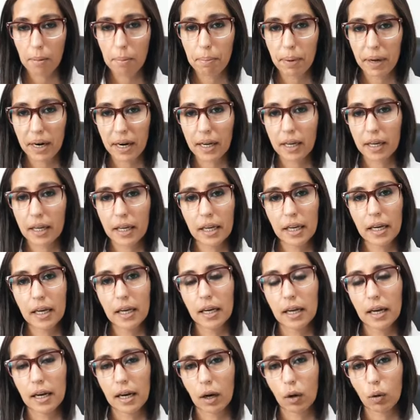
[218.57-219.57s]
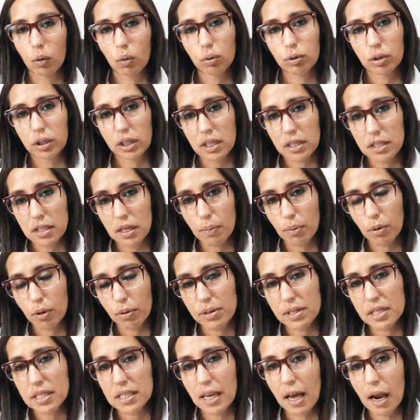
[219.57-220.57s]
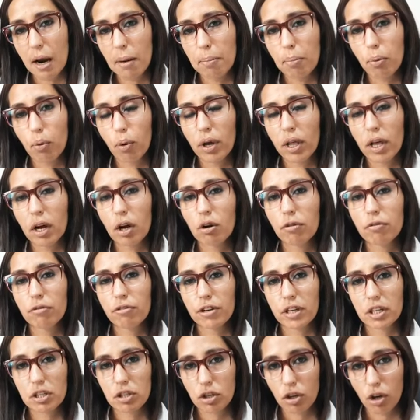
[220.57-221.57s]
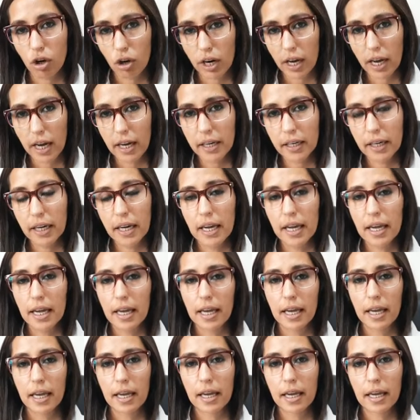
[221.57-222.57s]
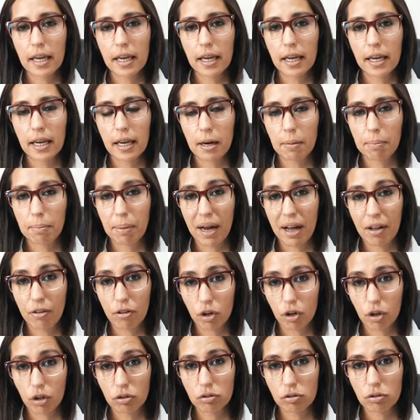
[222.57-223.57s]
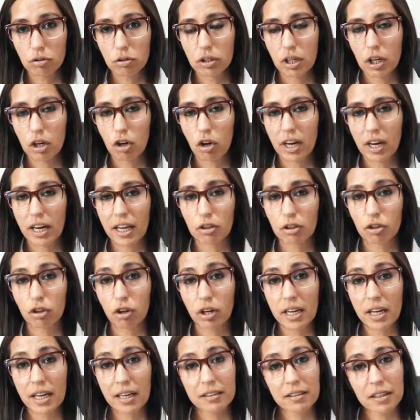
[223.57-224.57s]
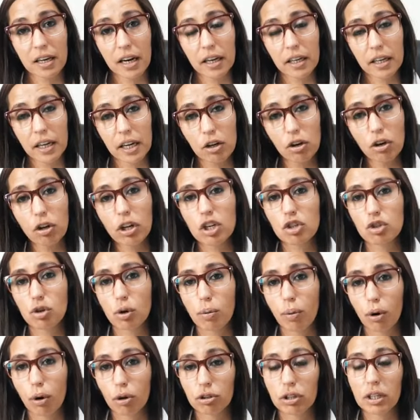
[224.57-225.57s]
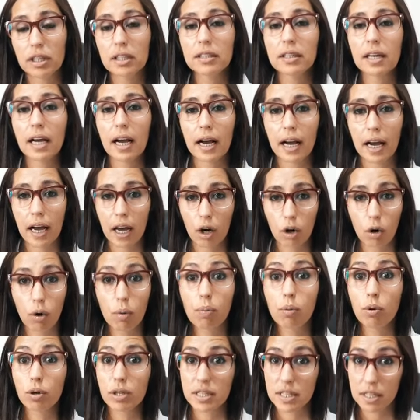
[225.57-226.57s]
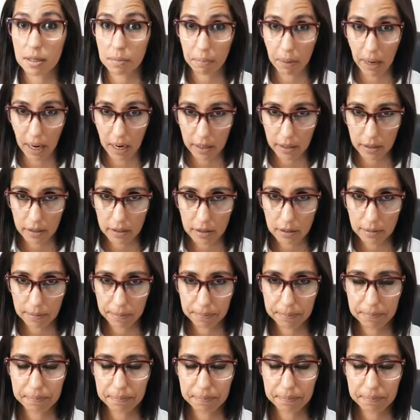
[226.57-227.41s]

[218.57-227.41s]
para que la justicia provincial pueda confeccionar eh, el padrón de los electores extranjeros que ellos votan a cargos municipales.